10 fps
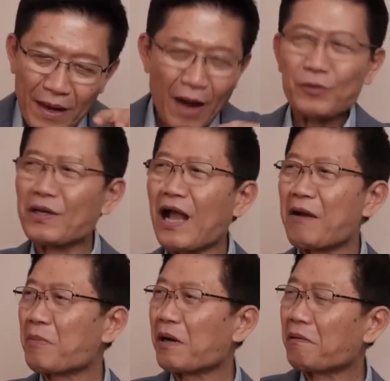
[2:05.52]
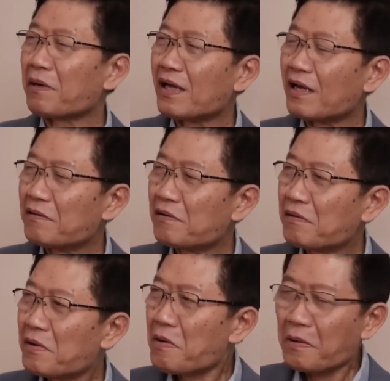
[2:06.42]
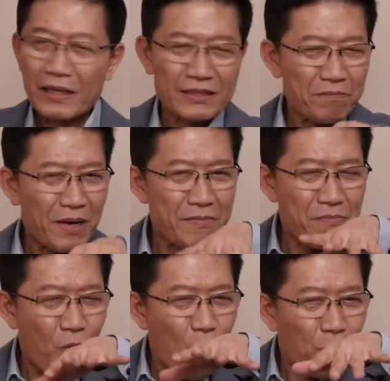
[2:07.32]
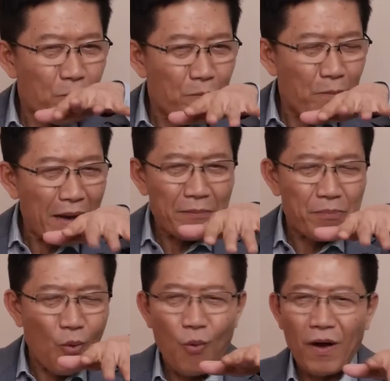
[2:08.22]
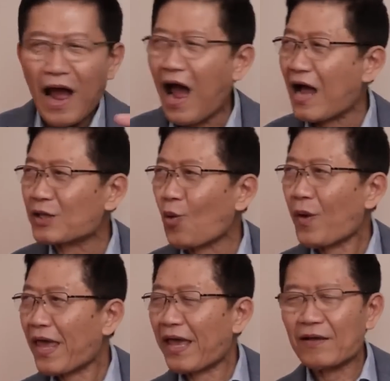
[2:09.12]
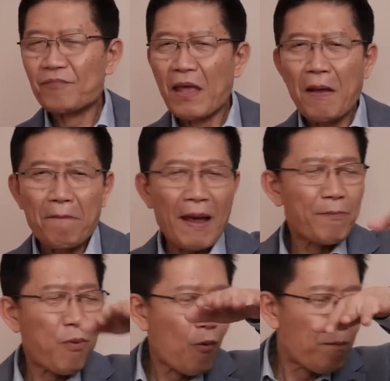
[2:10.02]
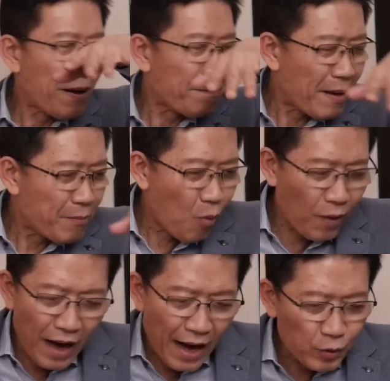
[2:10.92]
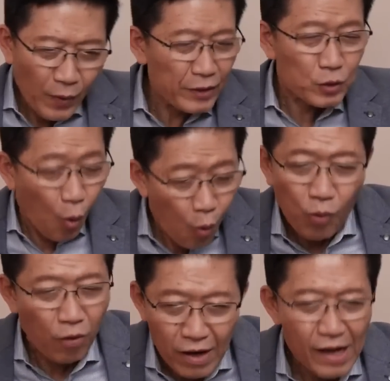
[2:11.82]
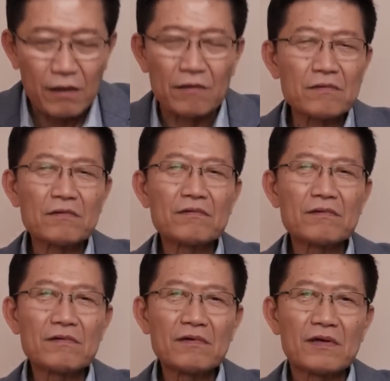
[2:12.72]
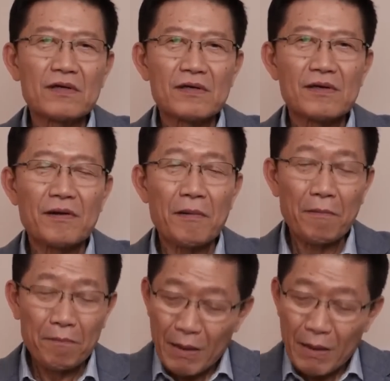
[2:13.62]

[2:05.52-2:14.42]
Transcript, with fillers: เก่าทางการเมืองเลยแกจะไม่ผูกมัดไม่ผูกขาตัวเองเลย ไม่ผูกมัดไม่ผูกขาตัวเองทุกเรื่องอไม่